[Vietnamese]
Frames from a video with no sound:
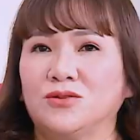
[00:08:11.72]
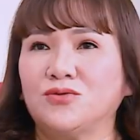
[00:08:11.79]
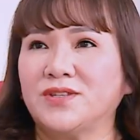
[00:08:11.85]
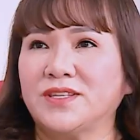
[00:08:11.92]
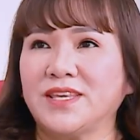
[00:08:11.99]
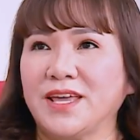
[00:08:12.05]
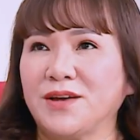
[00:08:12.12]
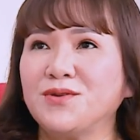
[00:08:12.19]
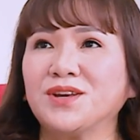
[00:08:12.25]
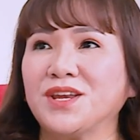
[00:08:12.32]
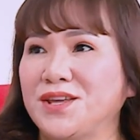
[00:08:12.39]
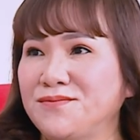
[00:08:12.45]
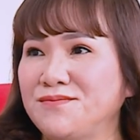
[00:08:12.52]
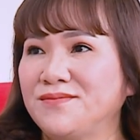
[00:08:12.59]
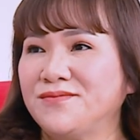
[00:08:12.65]
tôi che khuyết
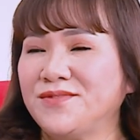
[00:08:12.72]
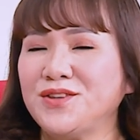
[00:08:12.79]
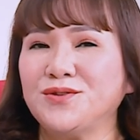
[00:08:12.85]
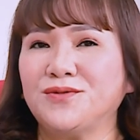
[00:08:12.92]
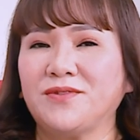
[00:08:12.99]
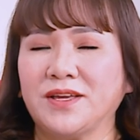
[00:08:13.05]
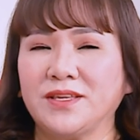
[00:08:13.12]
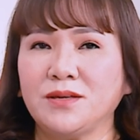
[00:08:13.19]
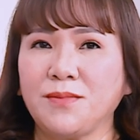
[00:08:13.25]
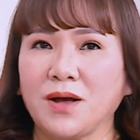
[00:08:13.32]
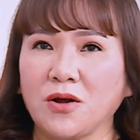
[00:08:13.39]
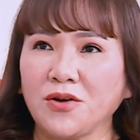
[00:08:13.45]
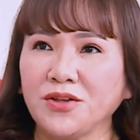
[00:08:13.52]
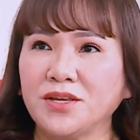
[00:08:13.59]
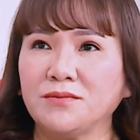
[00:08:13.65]
điểm ví dụ vậy. Nhưng mà
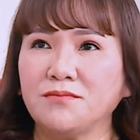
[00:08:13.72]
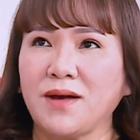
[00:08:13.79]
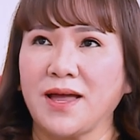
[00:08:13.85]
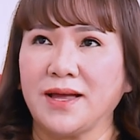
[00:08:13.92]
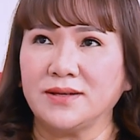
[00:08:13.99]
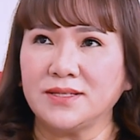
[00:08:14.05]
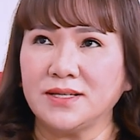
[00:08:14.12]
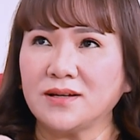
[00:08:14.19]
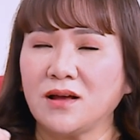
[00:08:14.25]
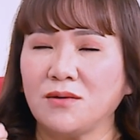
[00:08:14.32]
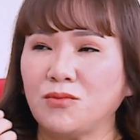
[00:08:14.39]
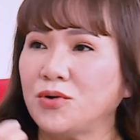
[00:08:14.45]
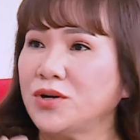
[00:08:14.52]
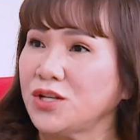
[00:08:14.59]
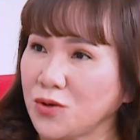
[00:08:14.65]
có những bạn chỉ
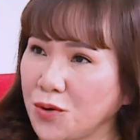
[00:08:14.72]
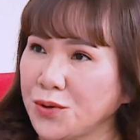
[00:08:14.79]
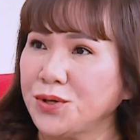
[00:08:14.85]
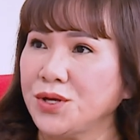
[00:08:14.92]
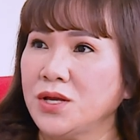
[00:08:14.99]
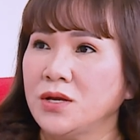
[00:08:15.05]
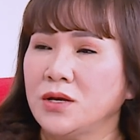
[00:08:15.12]
cần một ít thôi,